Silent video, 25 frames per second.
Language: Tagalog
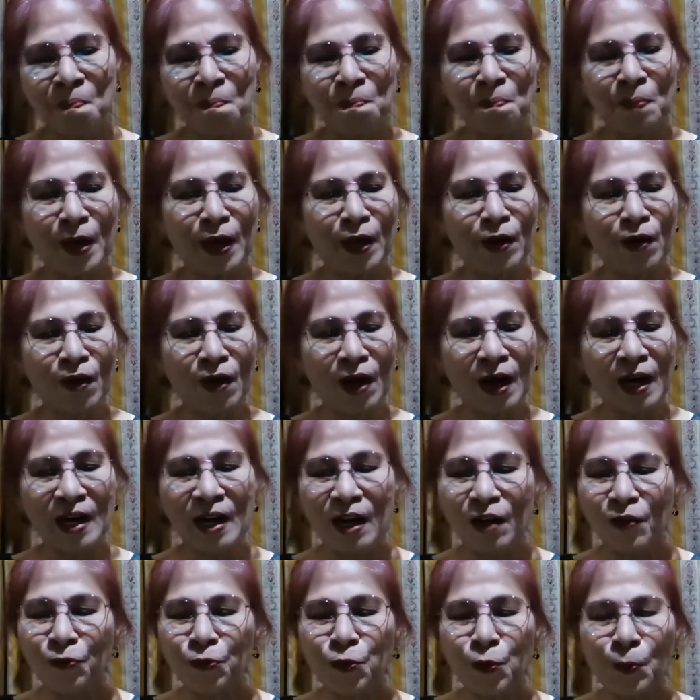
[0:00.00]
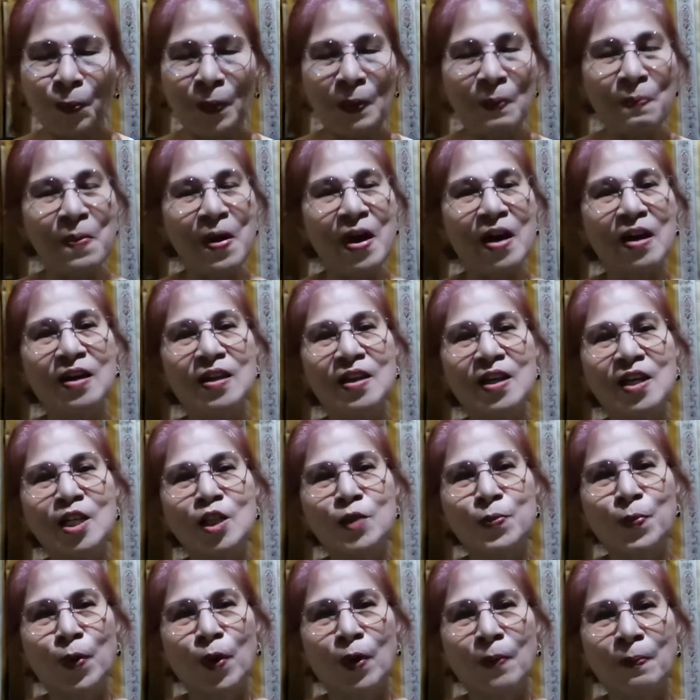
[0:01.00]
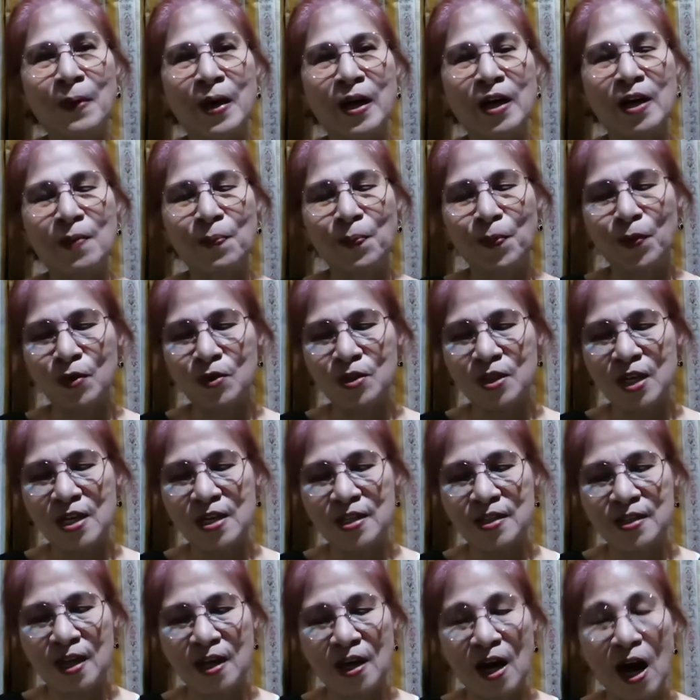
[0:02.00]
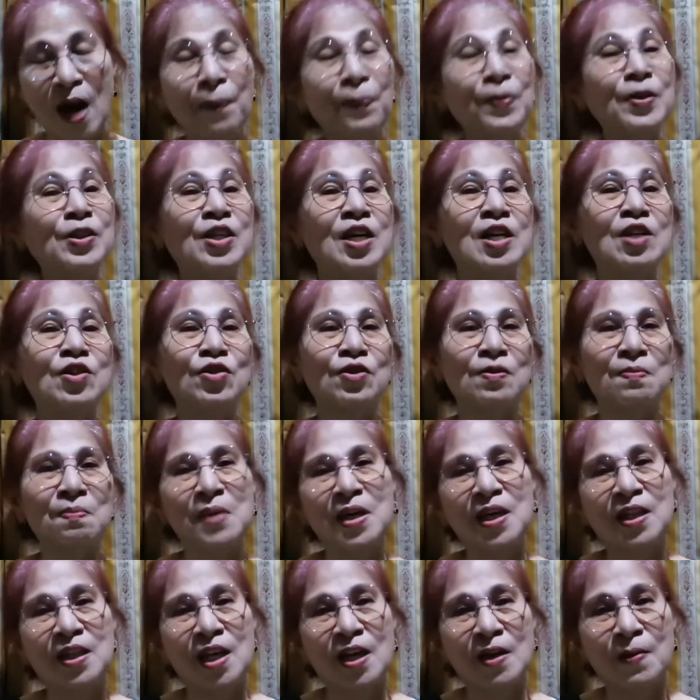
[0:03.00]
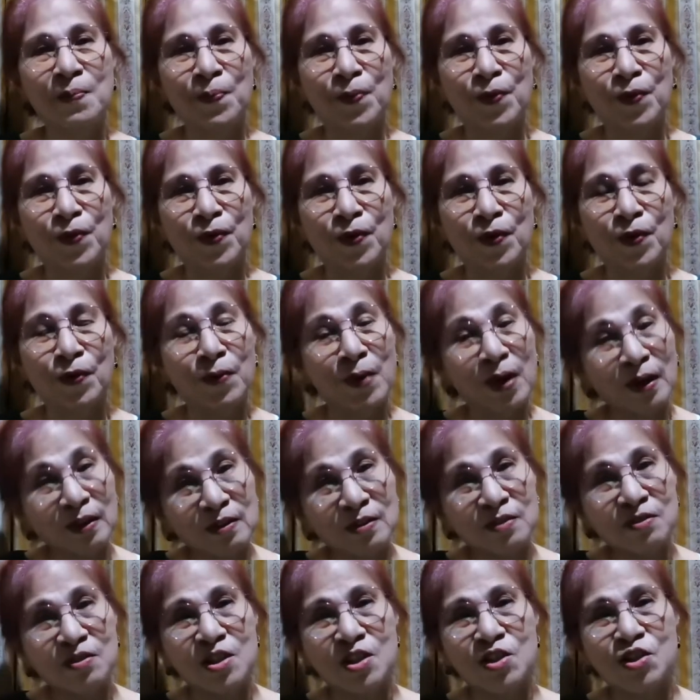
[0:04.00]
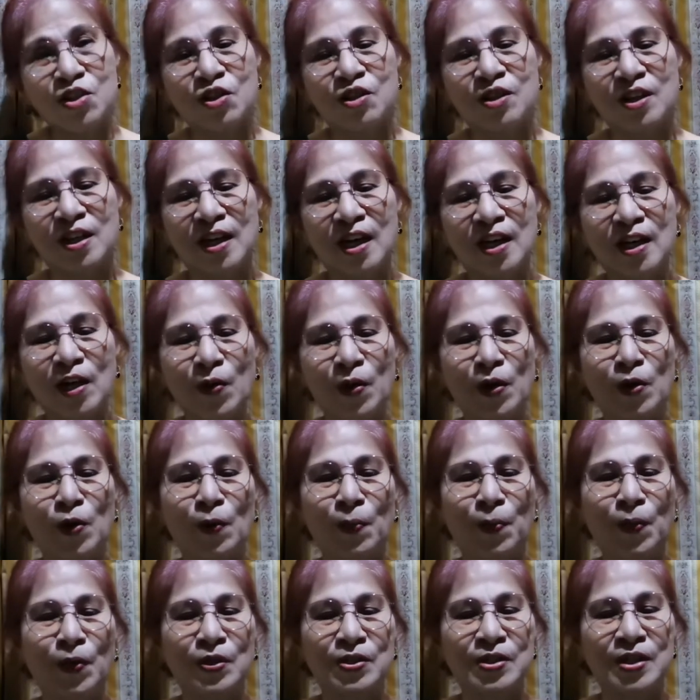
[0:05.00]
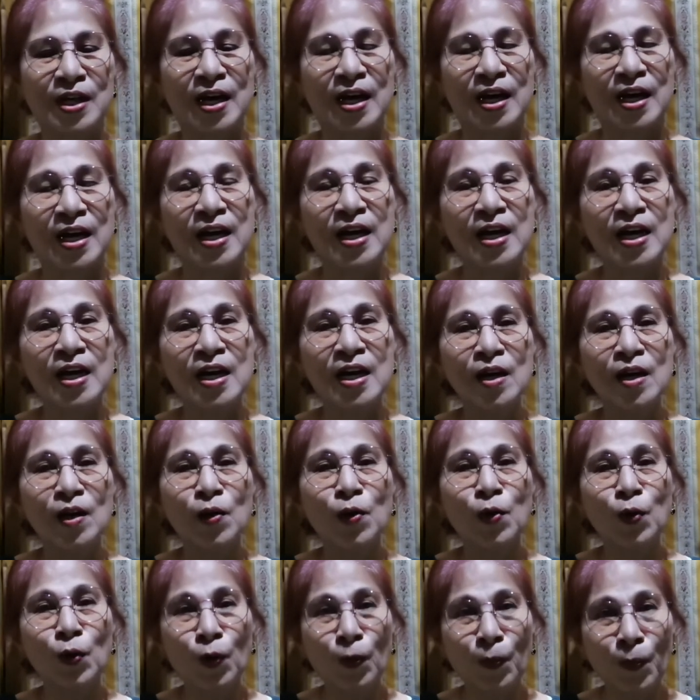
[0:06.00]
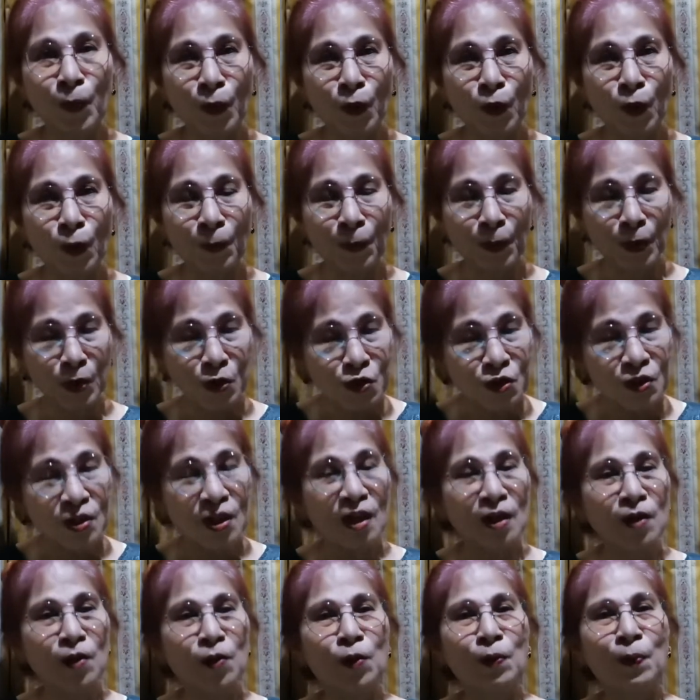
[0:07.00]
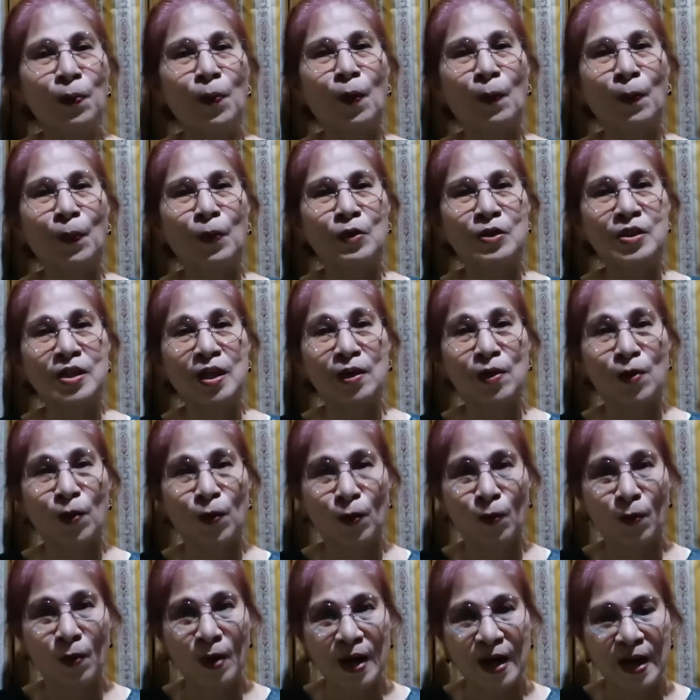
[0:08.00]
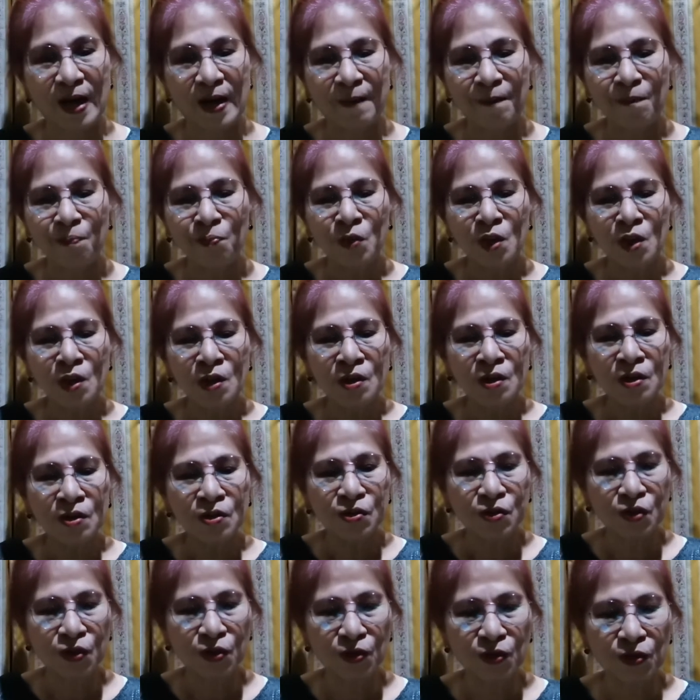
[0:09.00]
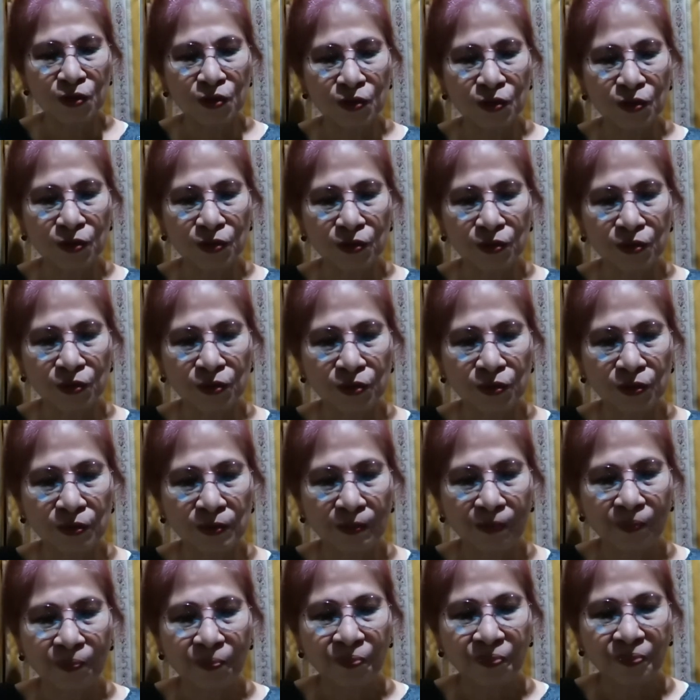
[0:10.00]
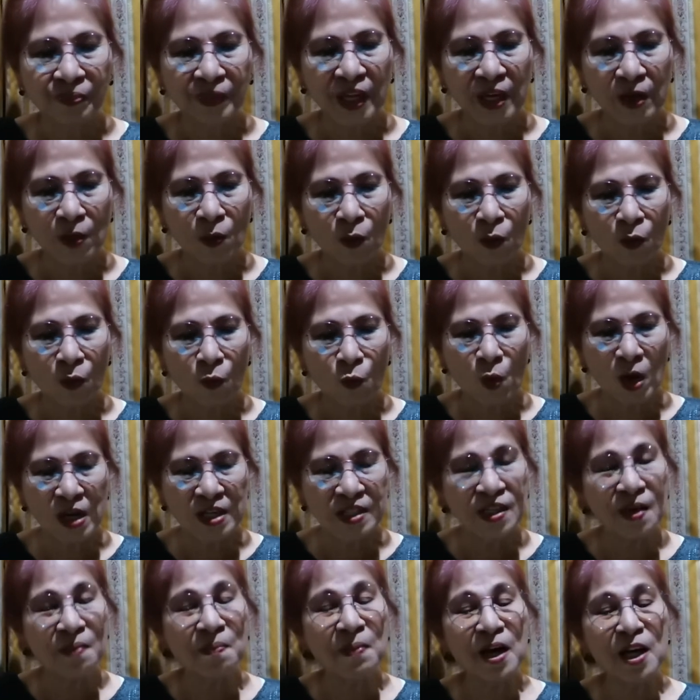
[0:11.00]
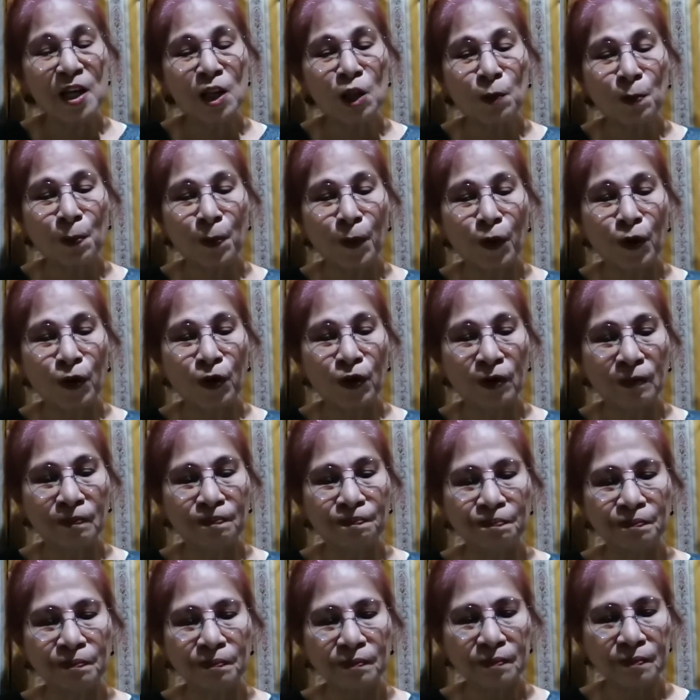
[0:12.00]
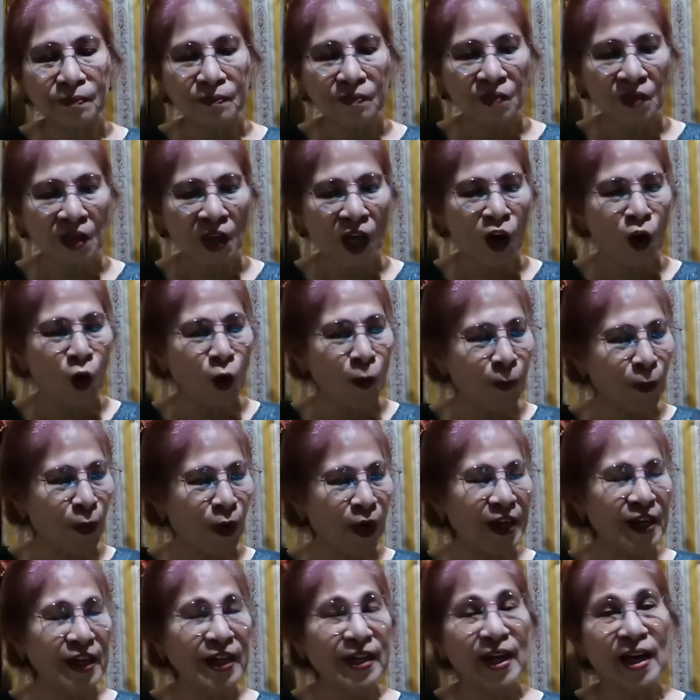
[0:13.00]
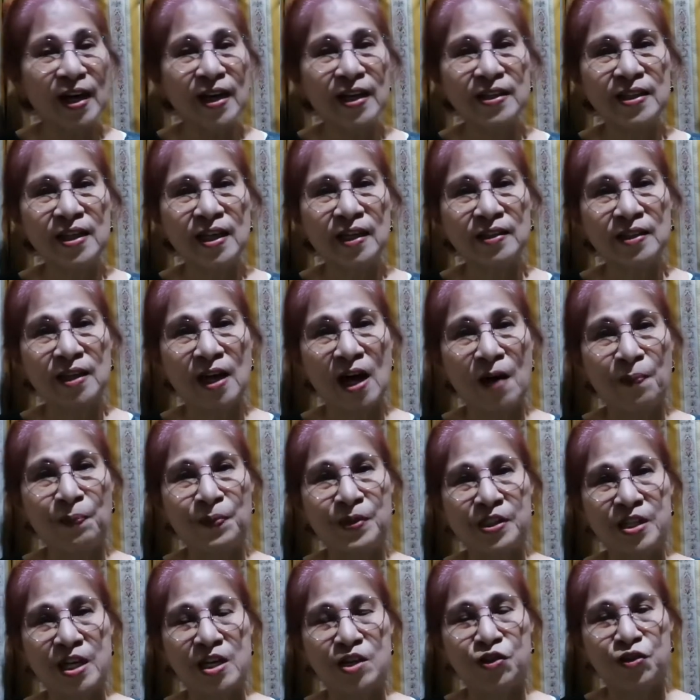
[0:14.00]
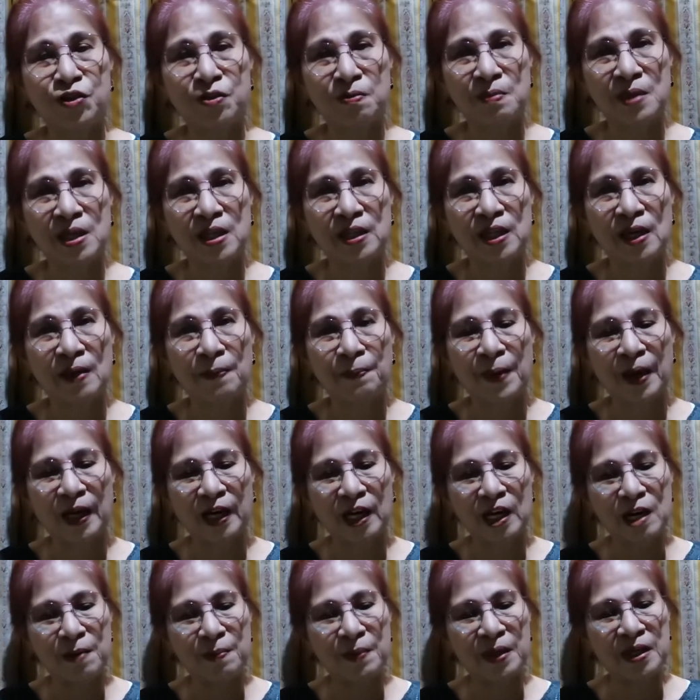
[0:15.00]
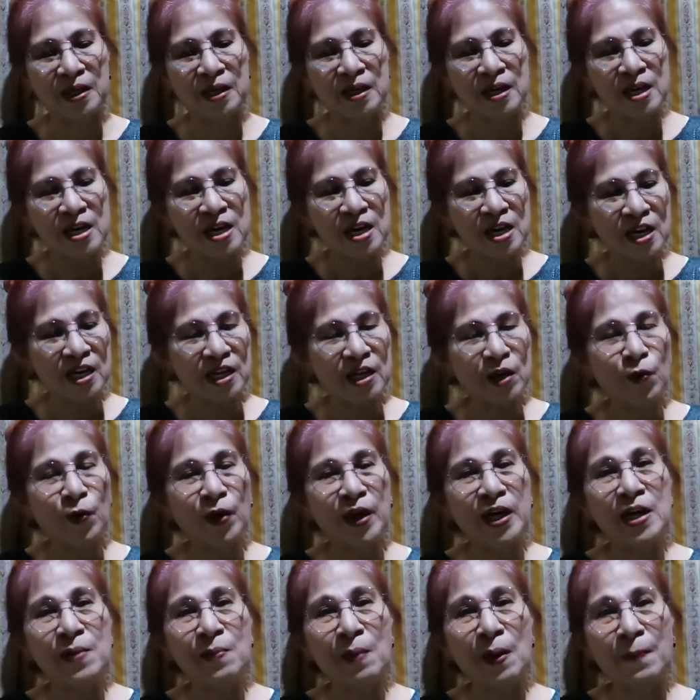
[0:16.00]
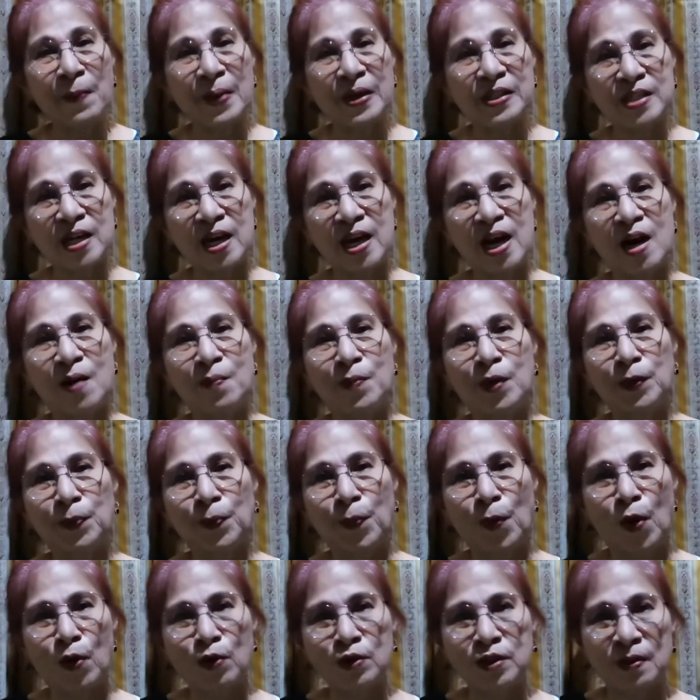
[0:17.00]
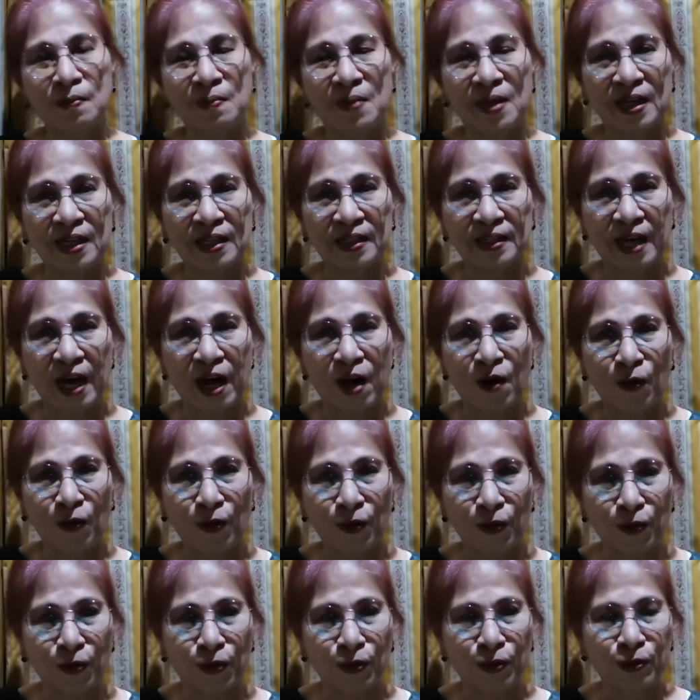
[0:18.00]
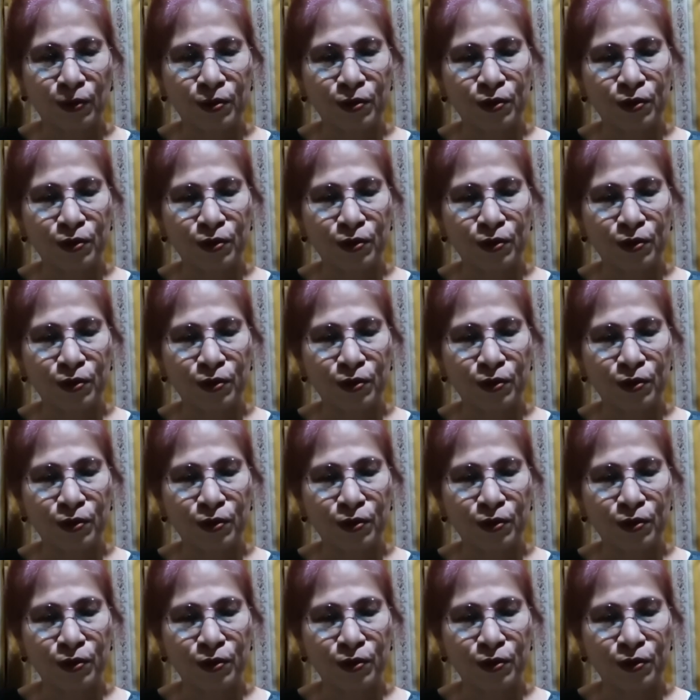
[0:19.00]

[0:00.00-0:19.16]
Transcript: Pero I love to prepare this po para po sa isang appreciation meeting po or recognition na gagawin ko po sa grupo ko, personal group ko po sa GOA. So, once a month po, ako po ay nagkakandak ng appreciation meeting para naman in a way na magpasalamat po ako sa mga tao ko.